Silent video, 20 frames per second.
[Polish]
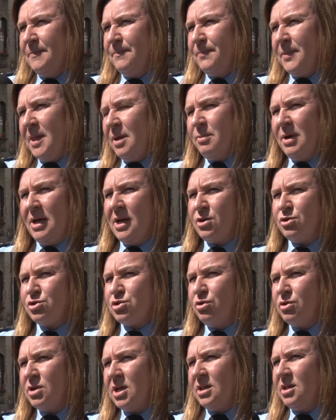Nie ma jakoś
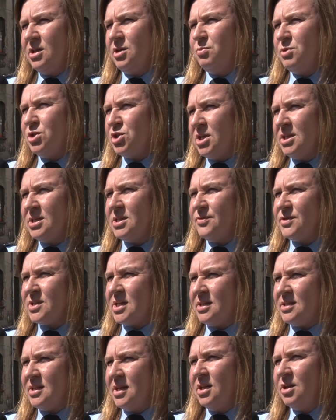konkretnych miesięcy
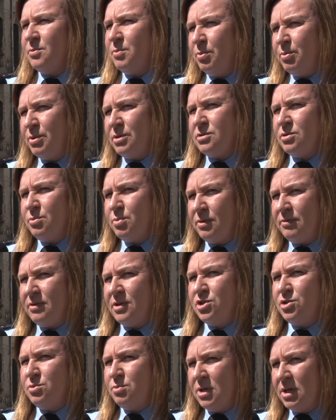wskazanych, po prostu
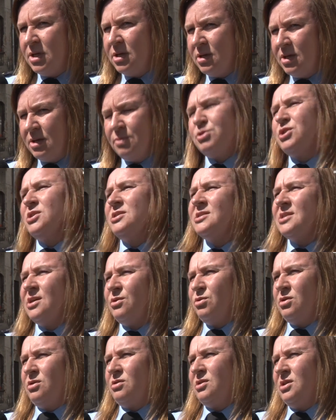prowadzimy je przez
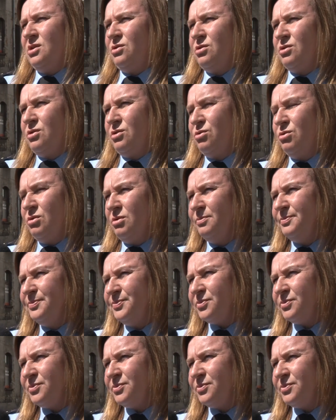cały rok na okrągło.